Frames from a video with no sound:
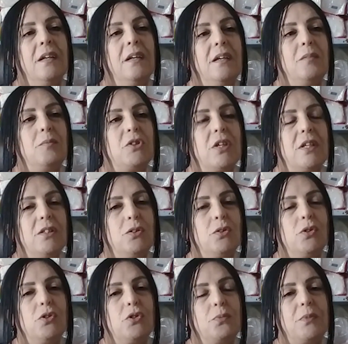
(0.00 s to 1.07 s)
آه، مشان
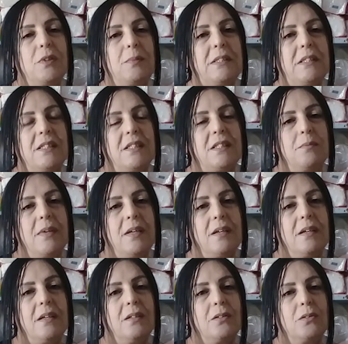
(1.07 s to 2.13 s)
إنه يجوا من المدرسة
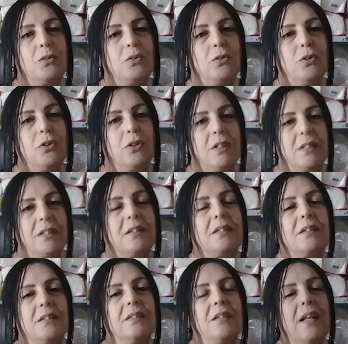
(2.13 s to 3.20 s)
ما يكونوا دغري
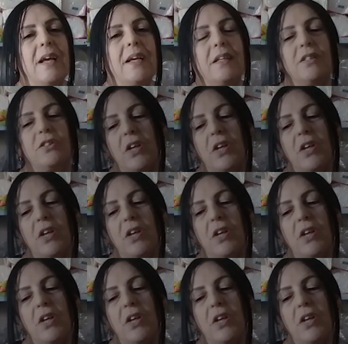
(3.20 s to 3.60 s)
الأكل